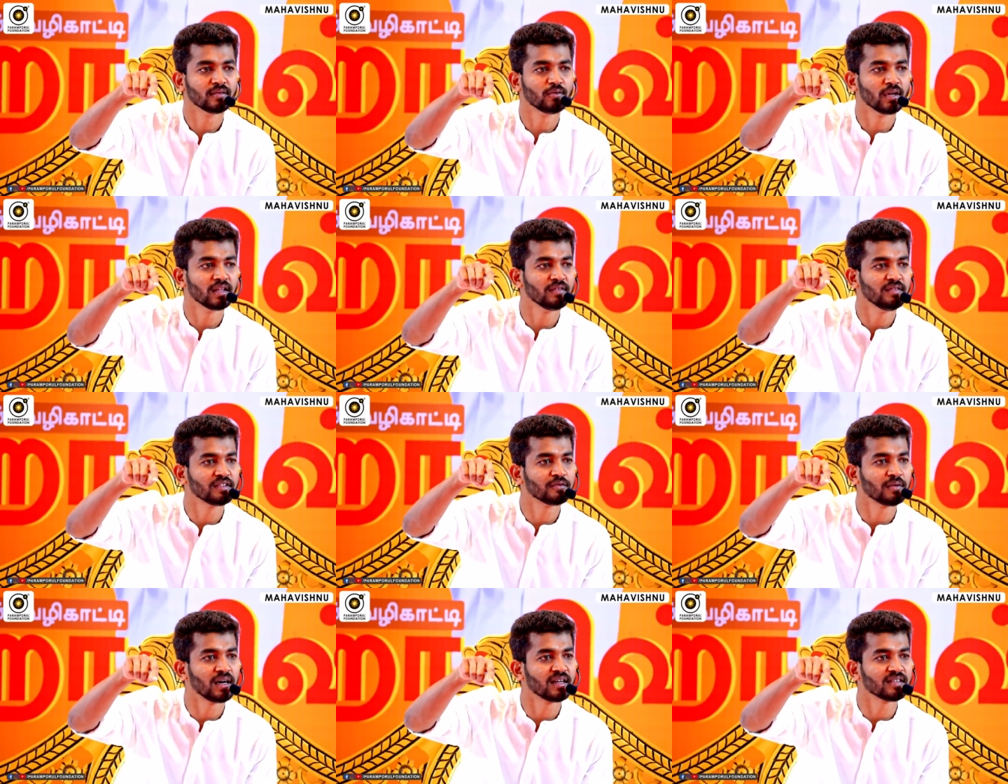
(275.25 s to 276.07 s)
உனது
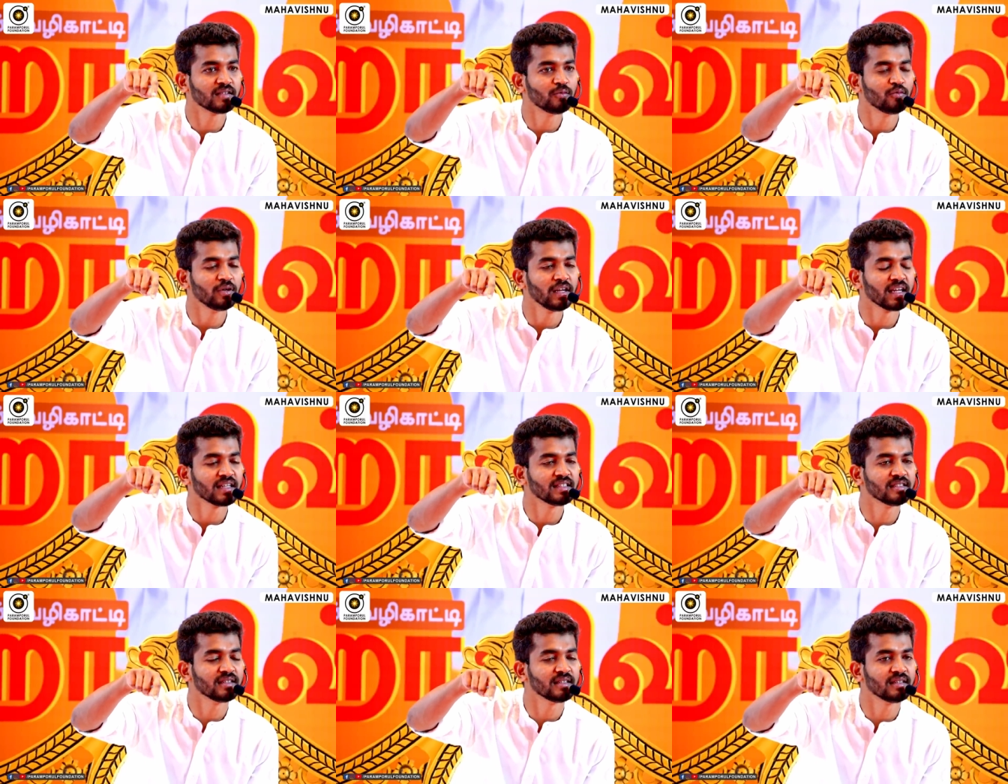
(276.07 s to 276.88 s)
விசுவாசம் உன்னை
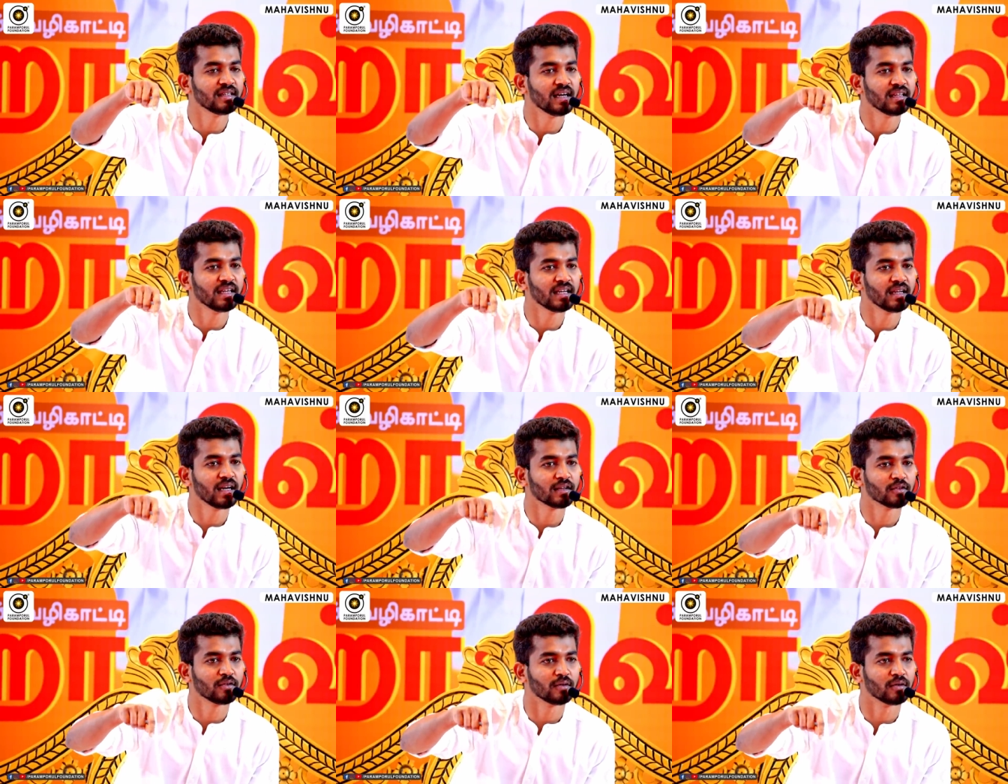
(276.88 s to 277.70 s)
ரட்சித்ததுன்னா அதுக்கு என்ன
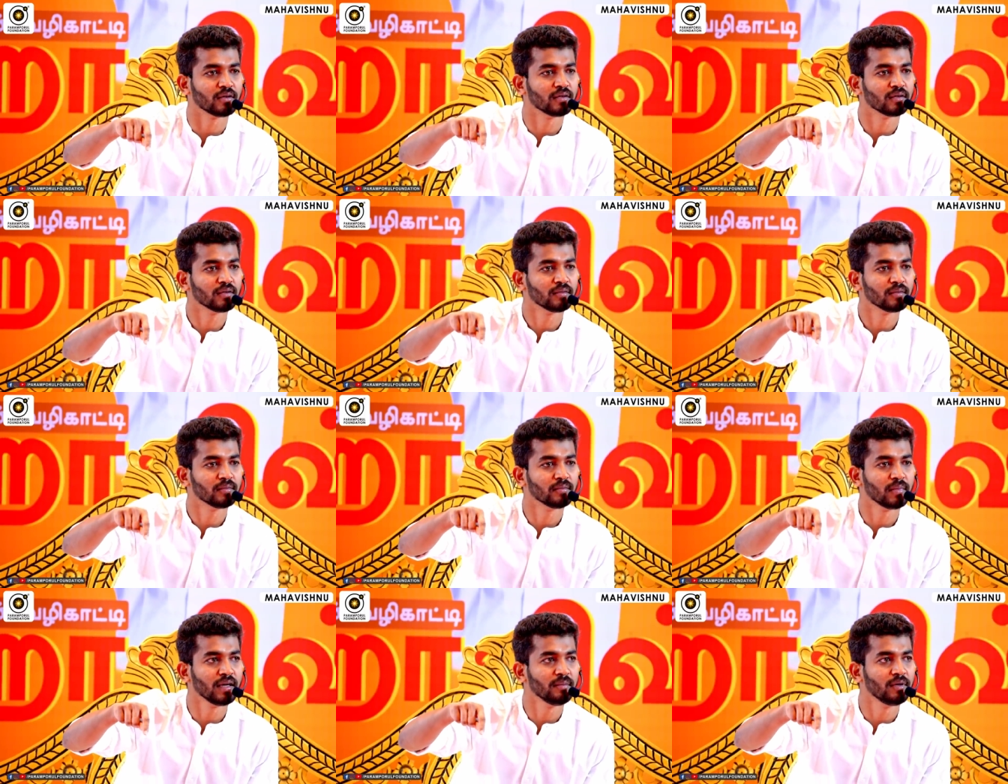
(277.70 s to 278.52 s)
அர்த்தம்
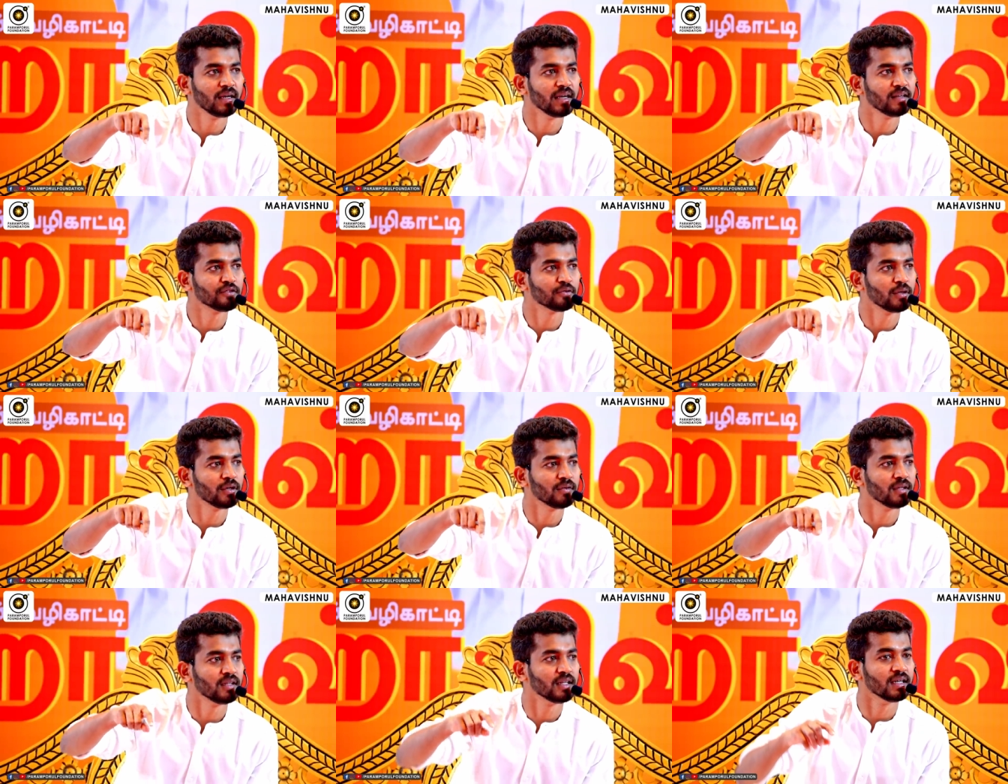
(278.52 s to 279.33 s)
பைபிள் என்ன சொல்ல
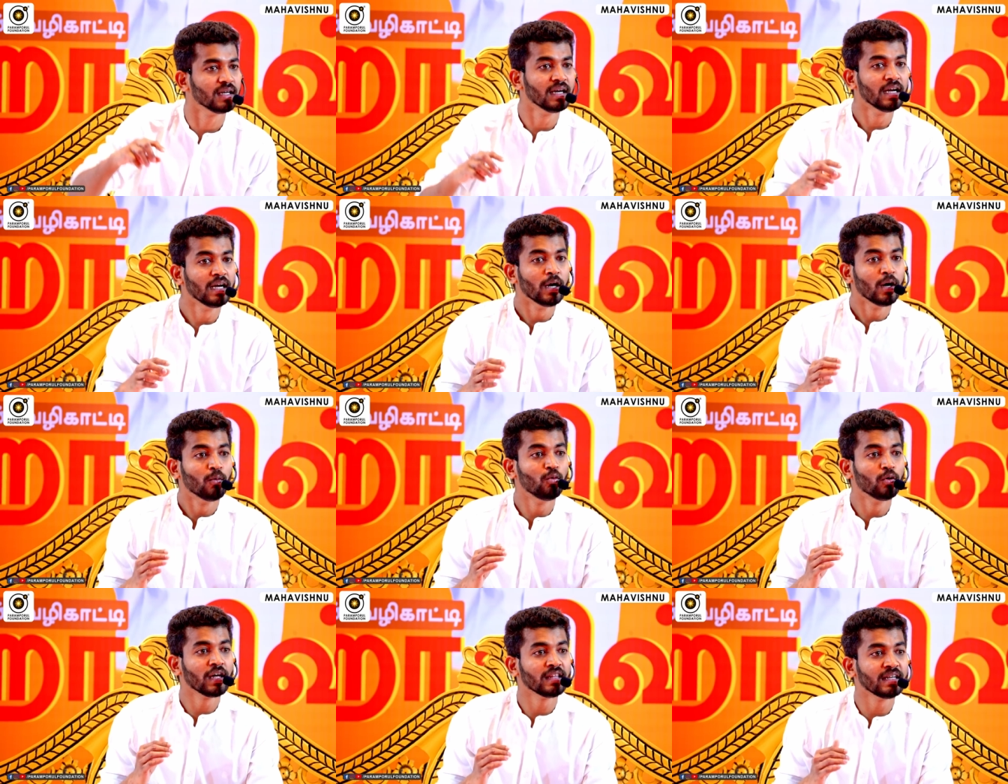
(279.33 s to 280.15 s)
வருது
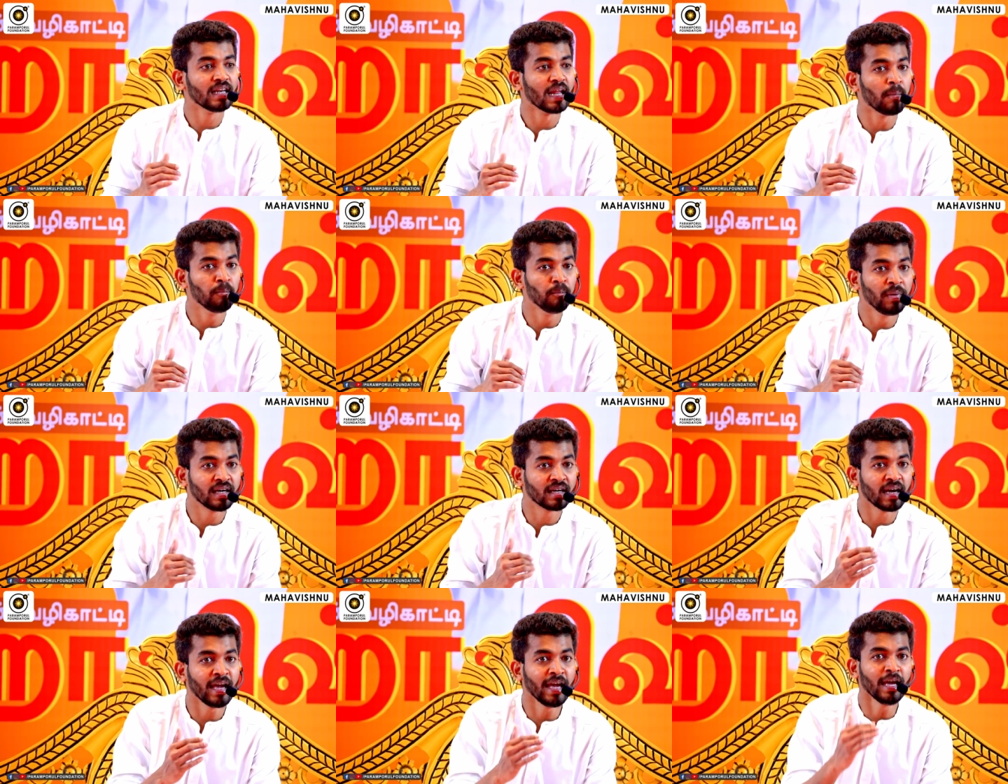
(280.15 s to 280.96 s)
உனது
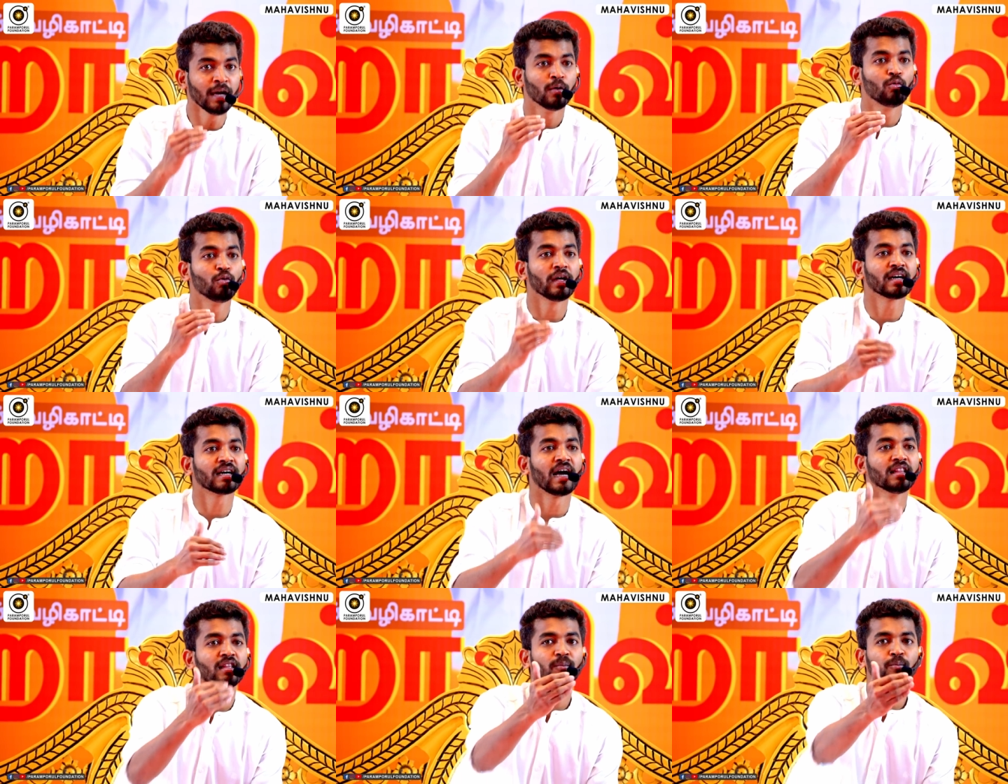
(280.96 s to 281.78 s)
நம்பிக்கை உனக்கு
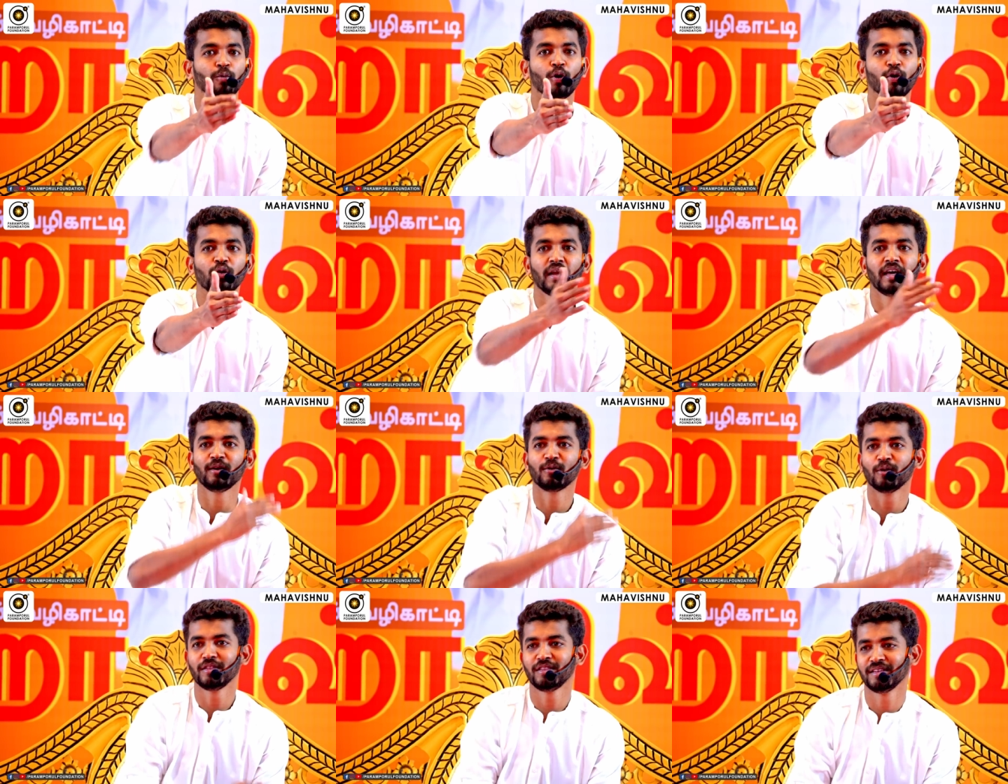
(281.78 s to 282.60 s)
அந்த பொருளை
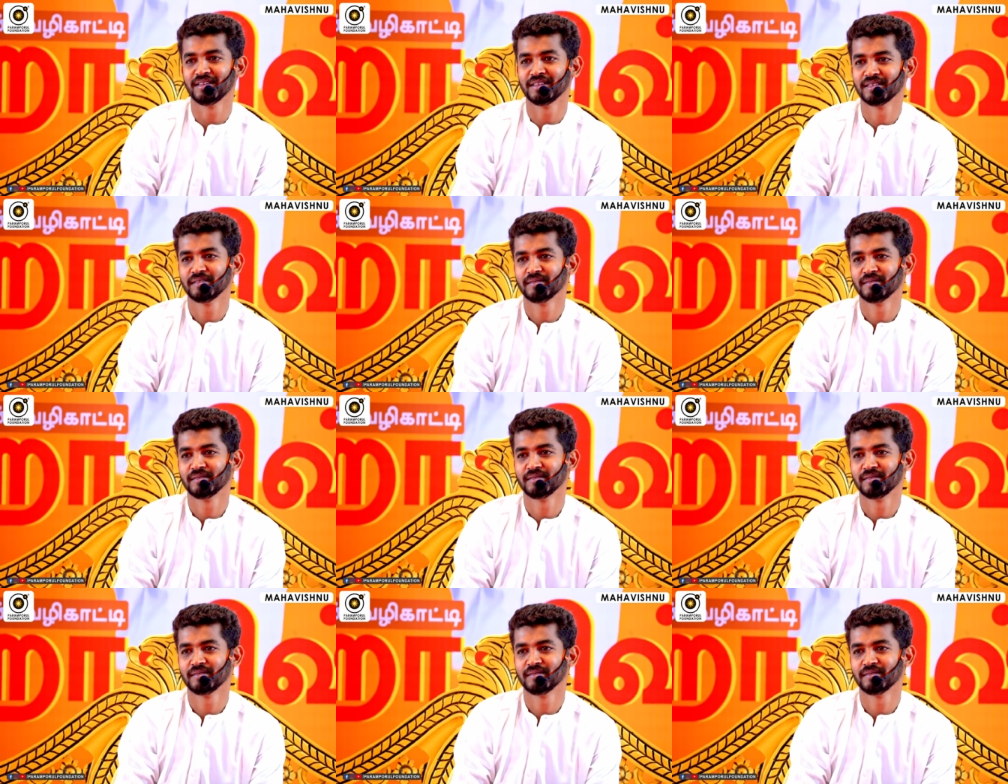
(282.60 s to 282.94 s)
கொடுத்தது